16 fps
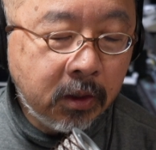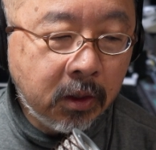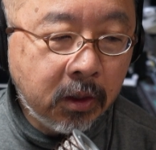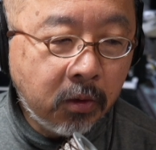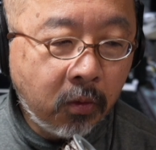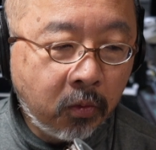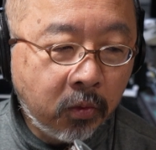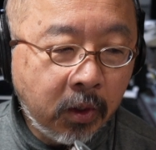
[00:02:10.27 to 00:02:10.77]

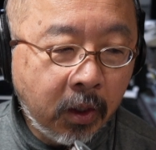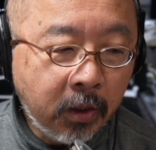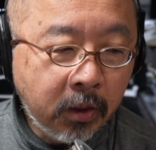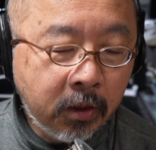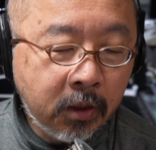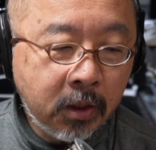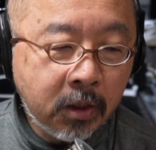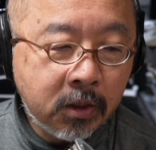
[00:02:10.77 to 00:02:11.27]
に行わ
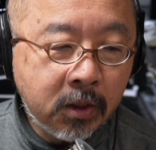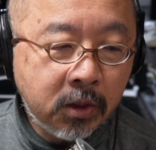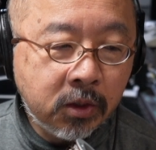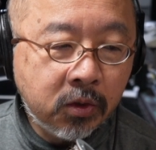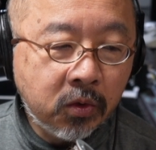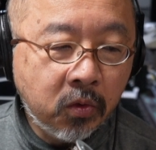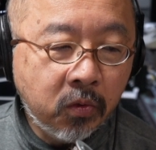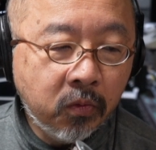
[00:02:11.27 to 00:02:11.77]
れてた
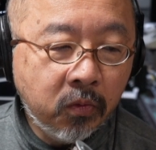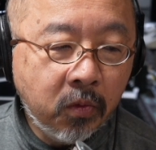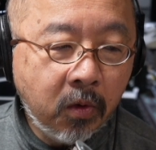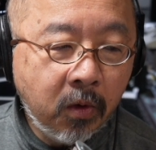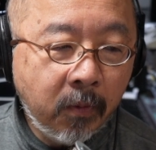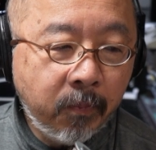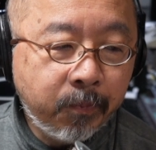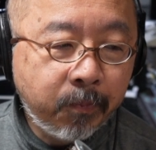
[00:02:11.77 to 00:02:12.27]
セッション
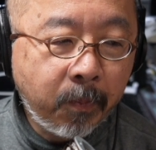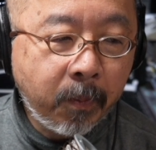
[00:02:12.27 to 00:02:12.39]
を、